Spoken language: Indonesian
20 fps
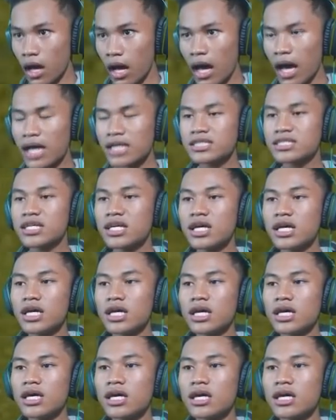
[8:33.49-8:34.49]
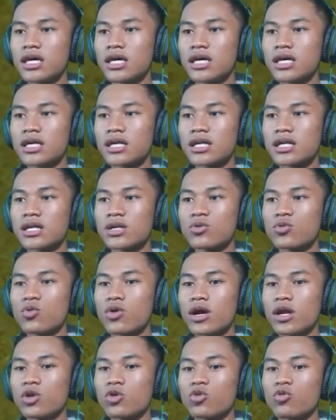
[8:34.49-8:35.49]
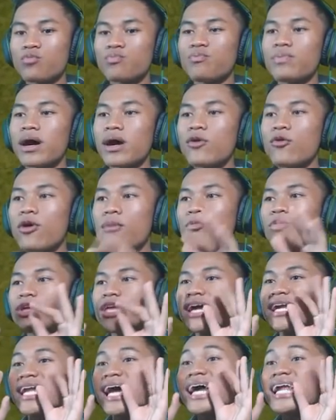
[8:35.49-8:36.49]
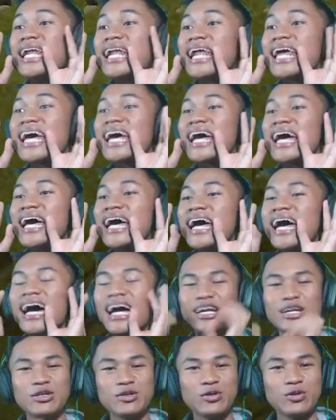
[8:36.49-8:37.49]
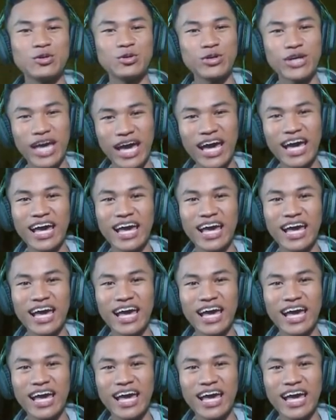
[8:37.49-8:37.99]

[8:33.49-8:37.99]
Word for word: Anjir, gua lupa gua punya darah. Aduh ya.